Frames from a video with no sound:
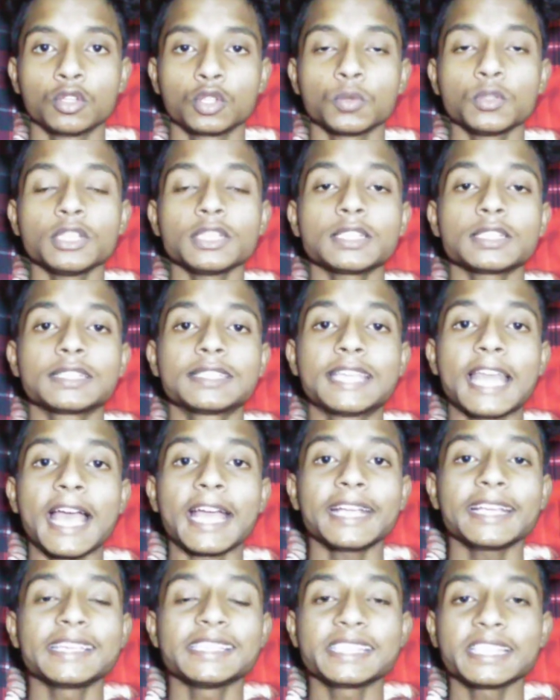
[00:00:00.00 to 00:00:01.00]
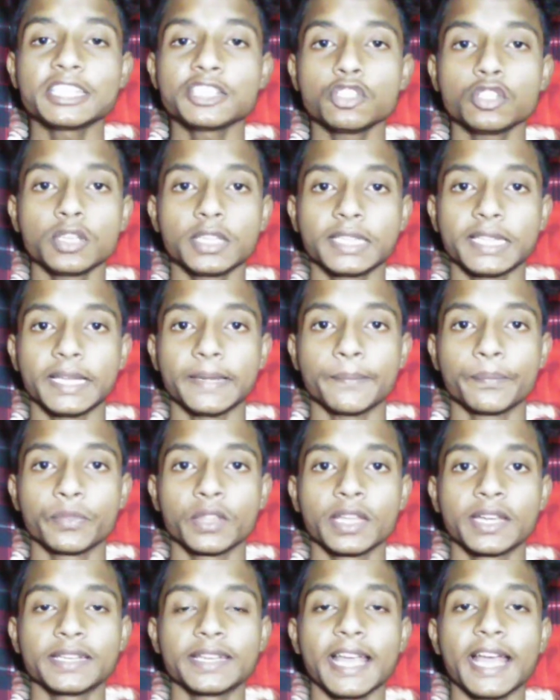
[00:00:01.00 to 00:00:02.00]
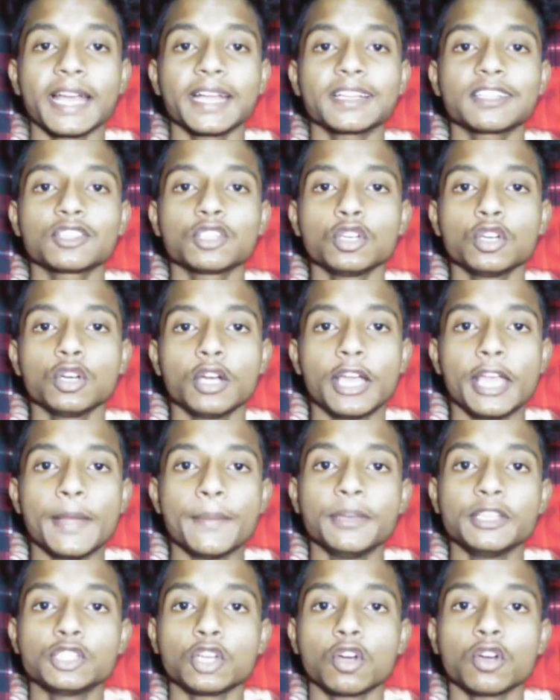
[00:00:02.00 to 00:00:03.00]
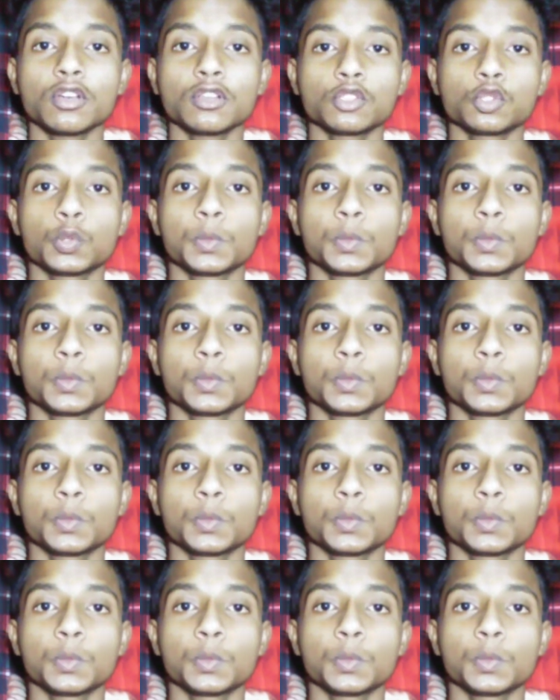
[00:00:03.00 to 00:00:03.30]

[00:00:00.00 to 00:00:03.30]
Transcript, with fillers: তোমরা ট্যাগ কিসের জন্য দেয় ট্যাগ তো এমনি যখন